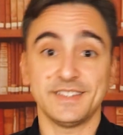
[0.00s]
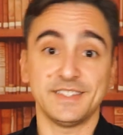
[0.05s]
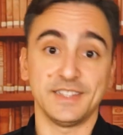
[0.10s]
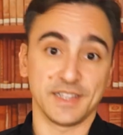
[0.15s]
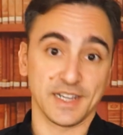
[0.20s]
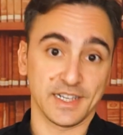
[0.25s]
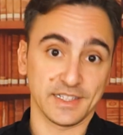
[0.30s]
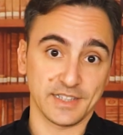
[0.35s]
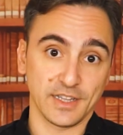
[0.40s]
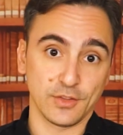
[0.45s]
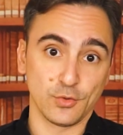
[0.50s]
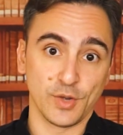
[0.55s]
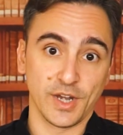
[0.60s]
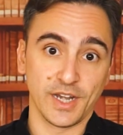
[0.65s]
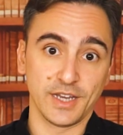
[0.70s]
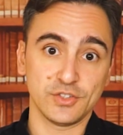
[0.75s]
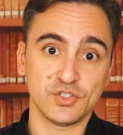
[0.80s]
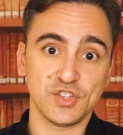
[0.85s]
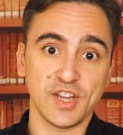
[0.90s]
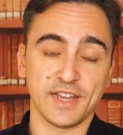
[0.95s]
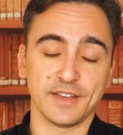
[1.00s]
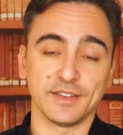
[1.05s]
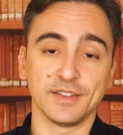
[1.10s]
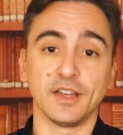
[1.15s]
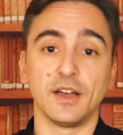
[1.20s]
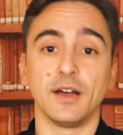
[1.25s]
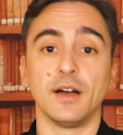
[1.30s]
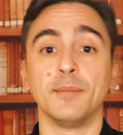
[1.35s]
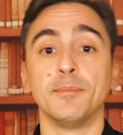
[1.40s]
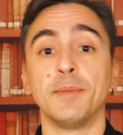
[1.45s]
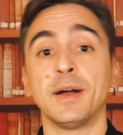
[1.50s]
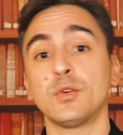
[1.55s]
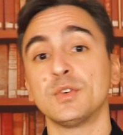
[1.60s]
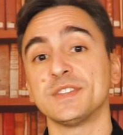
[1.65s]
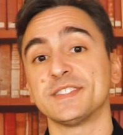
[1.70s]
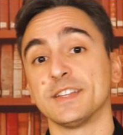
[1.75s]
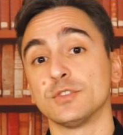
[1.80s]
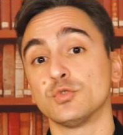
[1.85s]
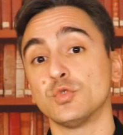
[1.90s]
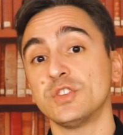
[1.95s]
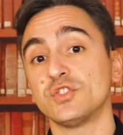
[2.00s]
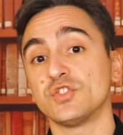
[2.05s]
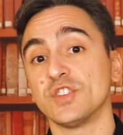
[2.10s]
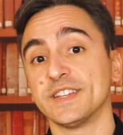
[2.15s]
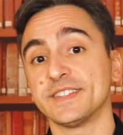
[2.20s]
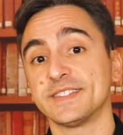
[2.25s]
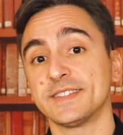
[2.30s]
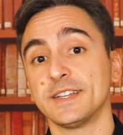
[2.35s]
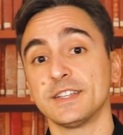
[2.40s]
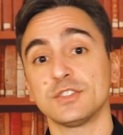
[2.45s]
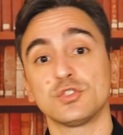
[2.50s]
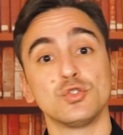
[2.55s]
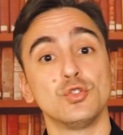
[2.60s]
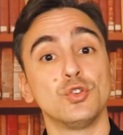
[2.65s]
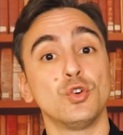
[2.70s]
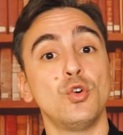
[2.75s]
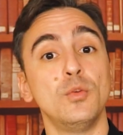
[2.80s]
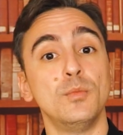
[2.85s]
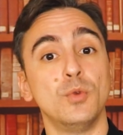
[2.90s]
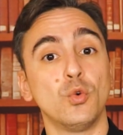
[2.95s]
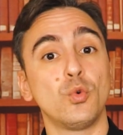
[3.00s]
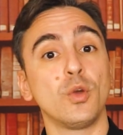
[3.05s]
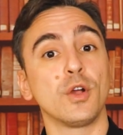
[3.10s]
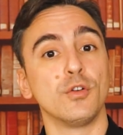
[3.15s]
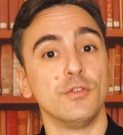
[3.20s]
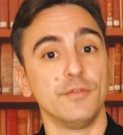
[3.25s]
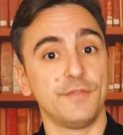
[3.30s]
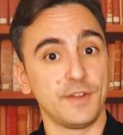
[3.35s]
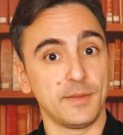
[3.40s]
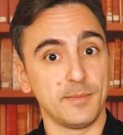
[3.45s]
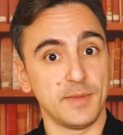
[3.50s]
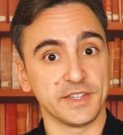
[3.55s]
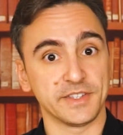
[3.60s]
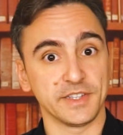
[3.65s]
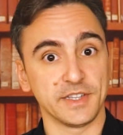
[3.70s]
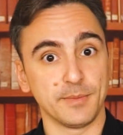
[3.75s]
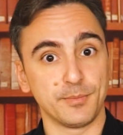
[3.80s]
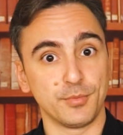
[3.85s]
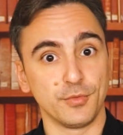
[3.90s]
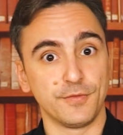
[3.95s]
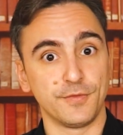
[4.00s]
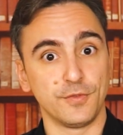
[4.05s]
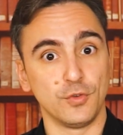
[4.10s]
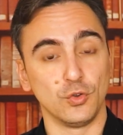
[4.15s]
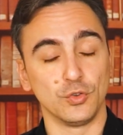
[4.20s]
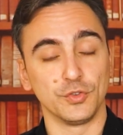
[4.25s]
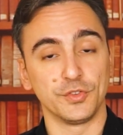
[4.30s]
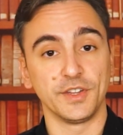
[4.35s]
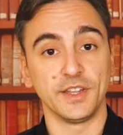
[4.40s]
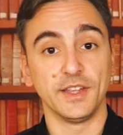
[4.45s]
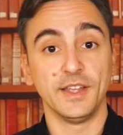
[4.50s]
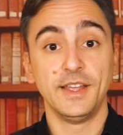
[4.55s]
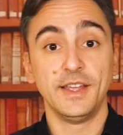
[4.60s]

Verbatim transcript: si tratta di una leggenda, ma queste sue gesta sono comunque confermate da più fonti.